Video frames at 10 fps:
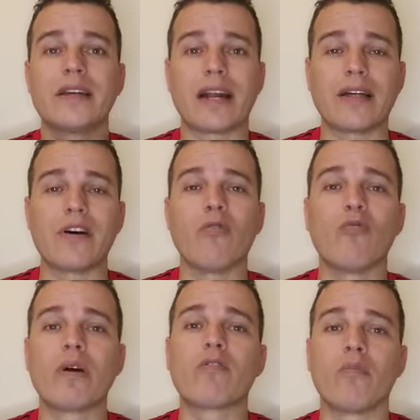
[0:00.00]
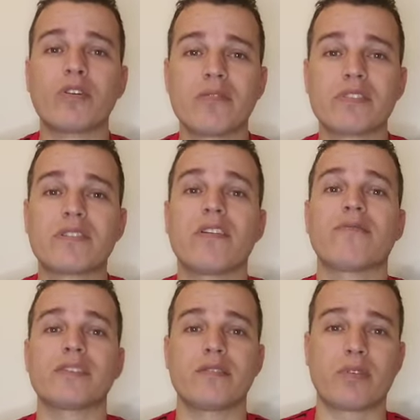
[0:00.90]
cada uma como que você vai
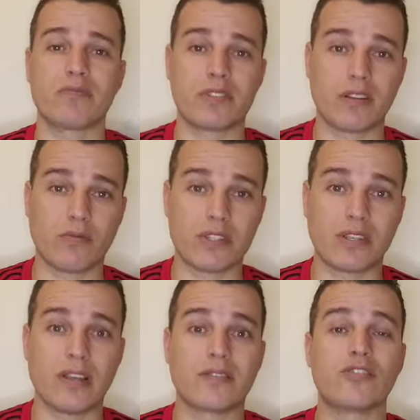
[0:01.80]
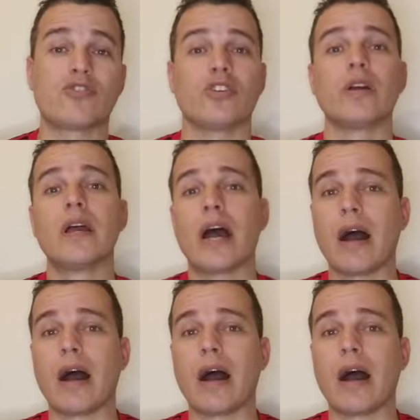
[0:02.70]
fazer para você conseguir assistir.